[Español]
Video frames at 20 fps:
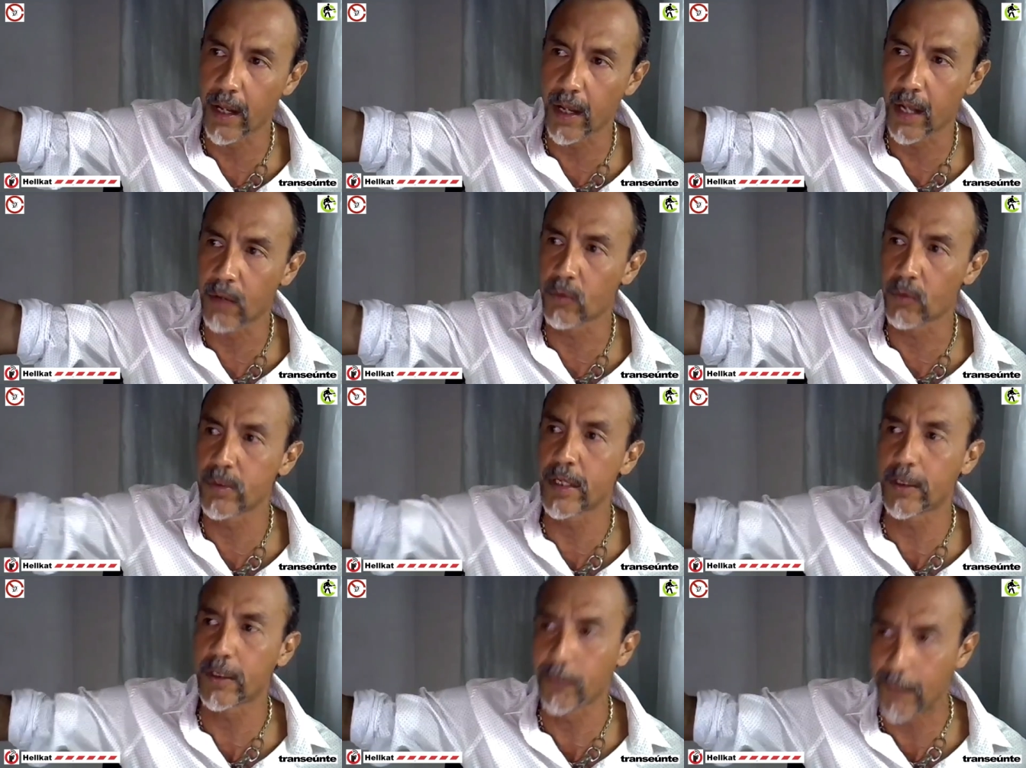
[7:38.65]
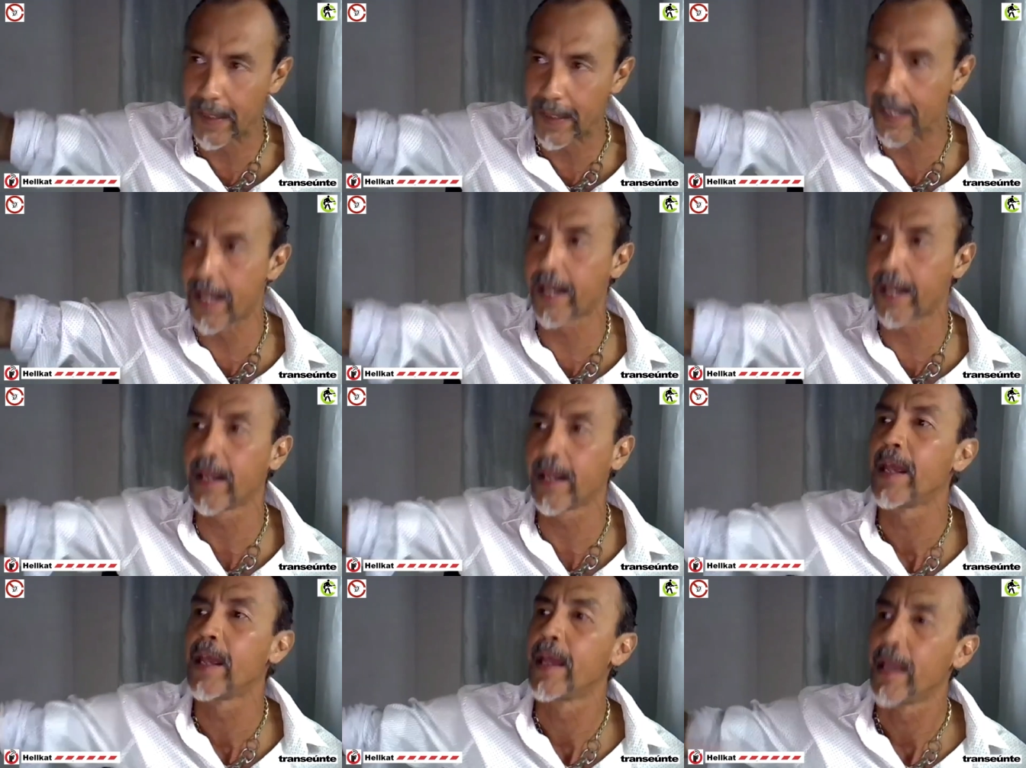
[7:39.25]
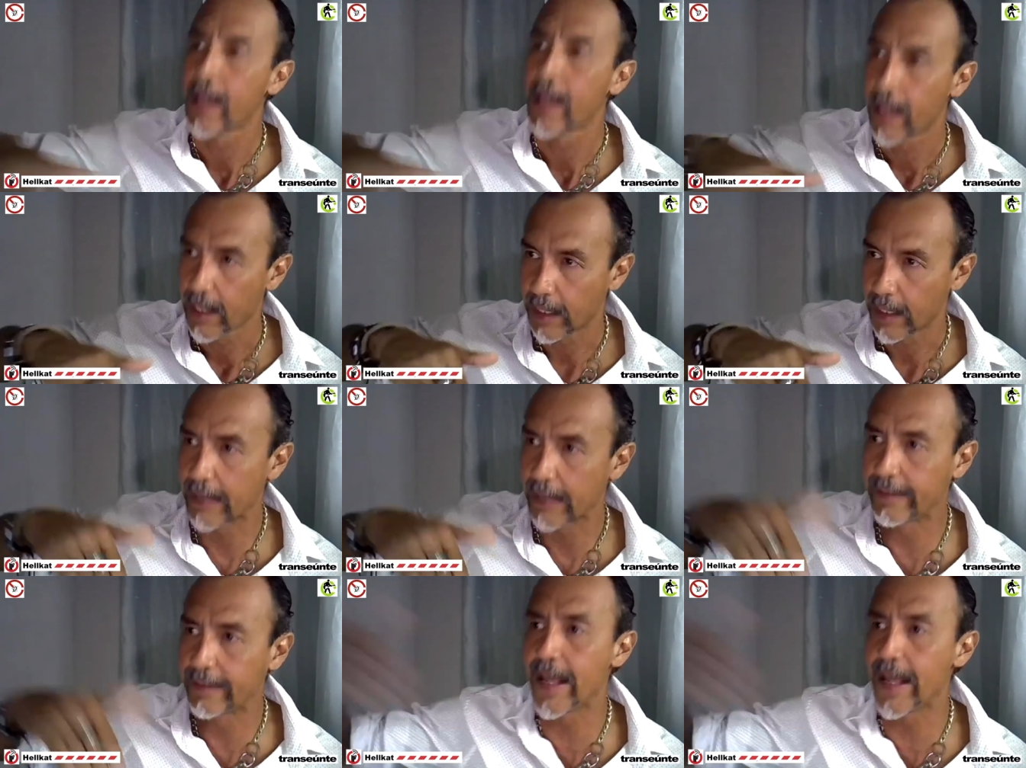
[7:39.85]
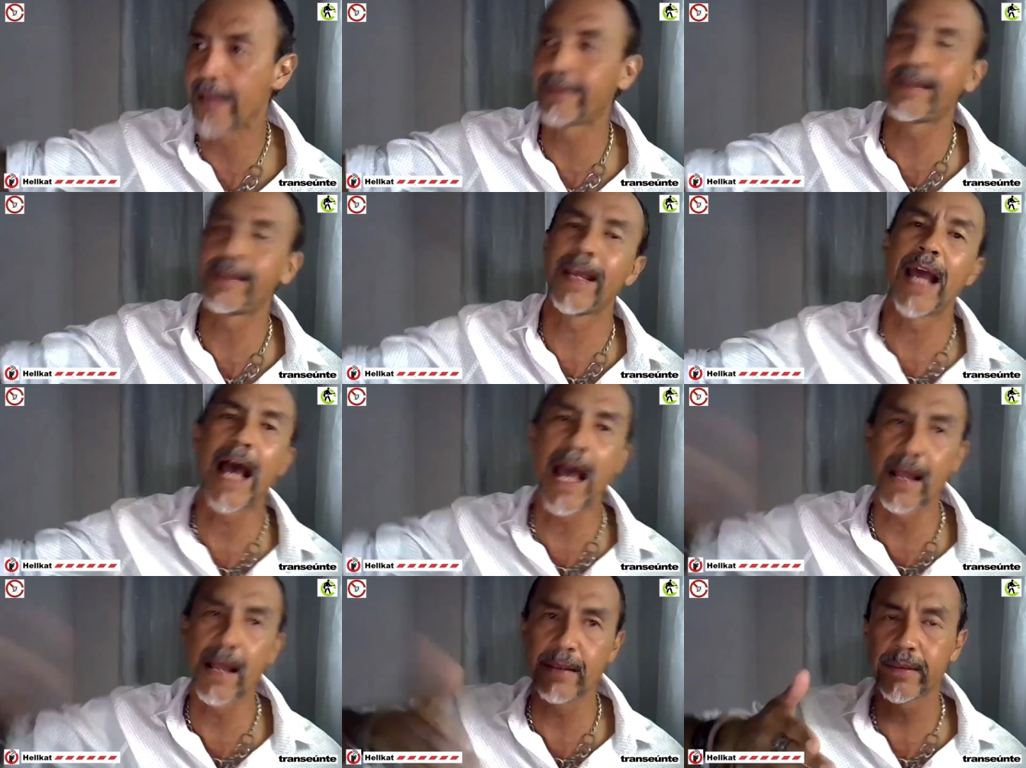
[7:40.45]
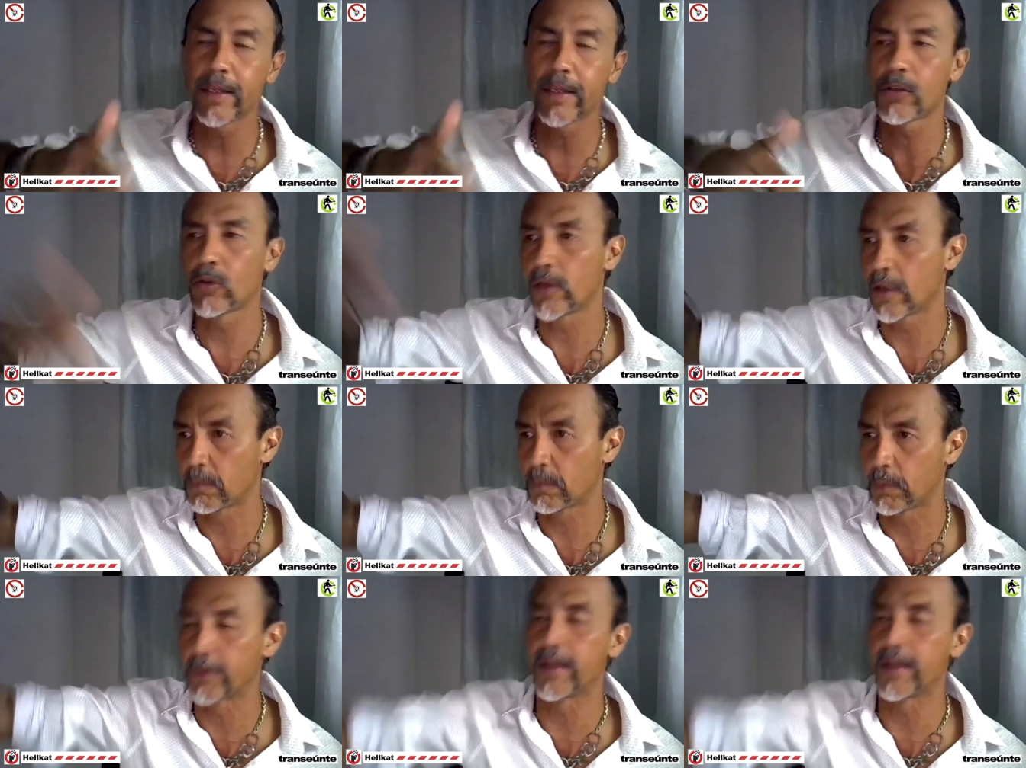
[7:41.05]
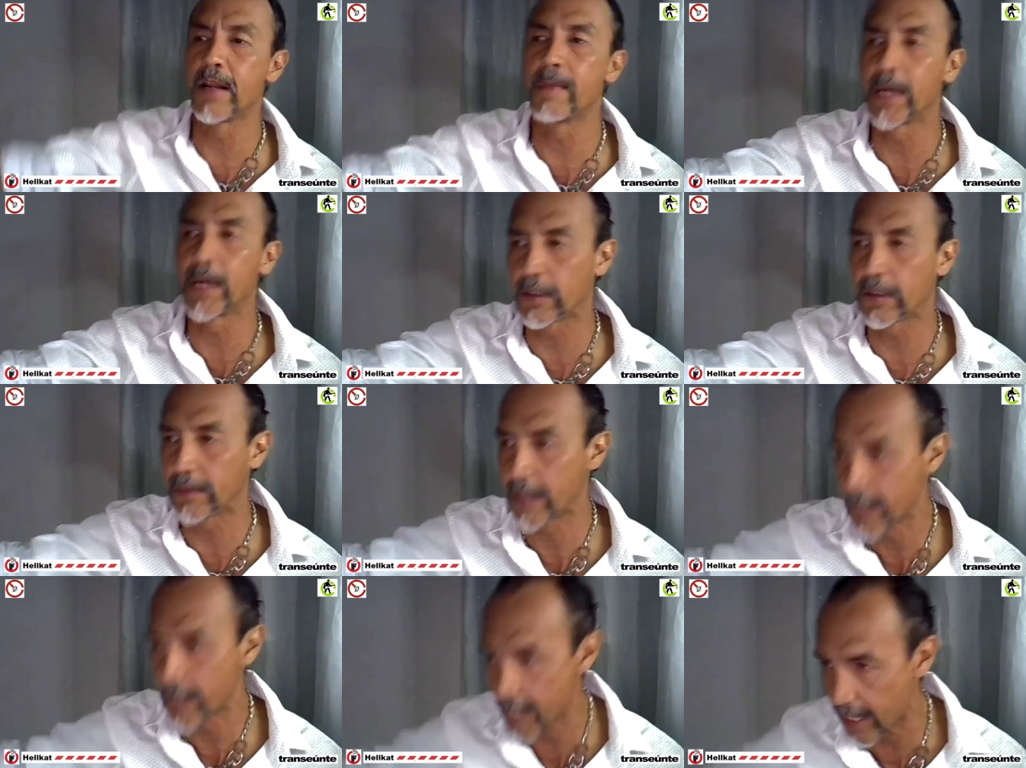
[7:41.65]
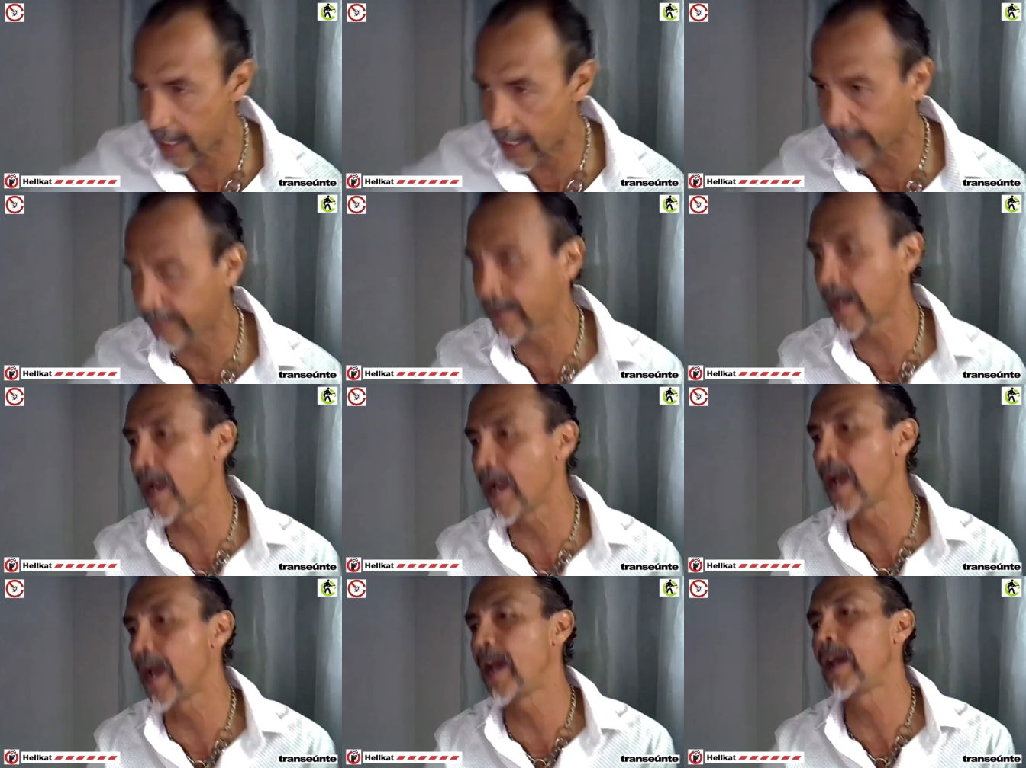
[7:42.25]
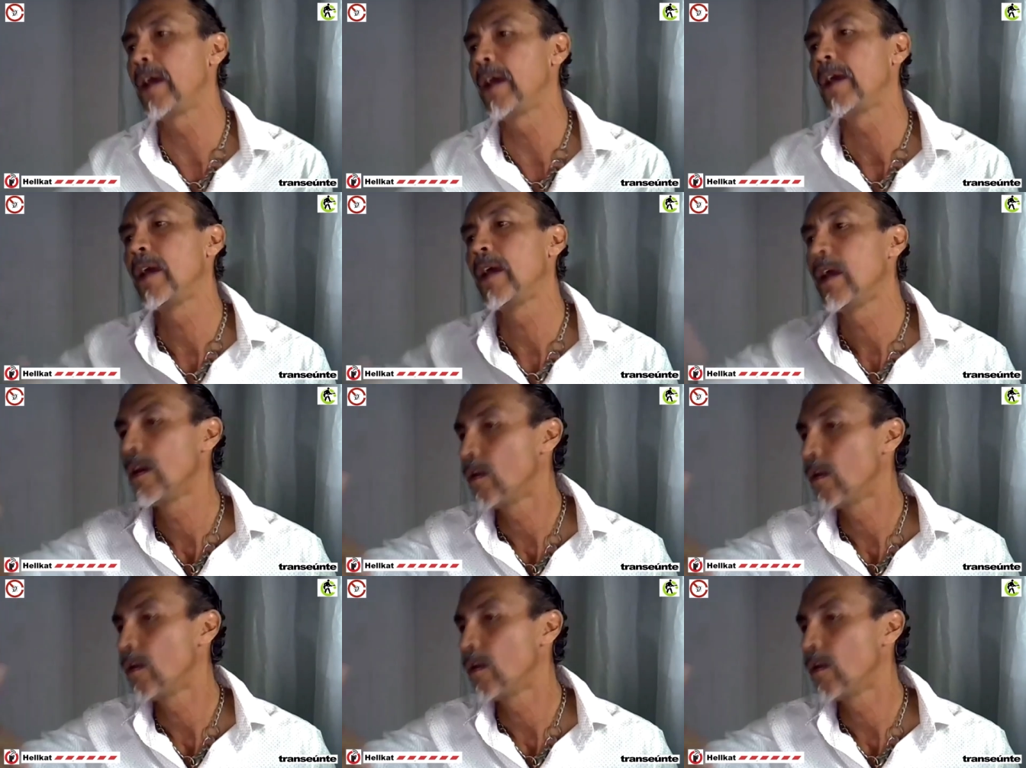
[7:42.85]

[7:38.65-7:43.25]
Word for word: algún desfile que se hace antes o después de la marcha siniestra,